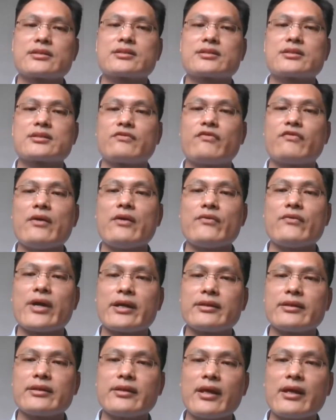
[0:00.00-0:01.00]
人民的
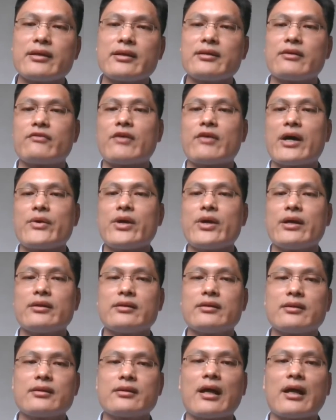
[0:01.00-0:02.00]
民意无法抗拒了，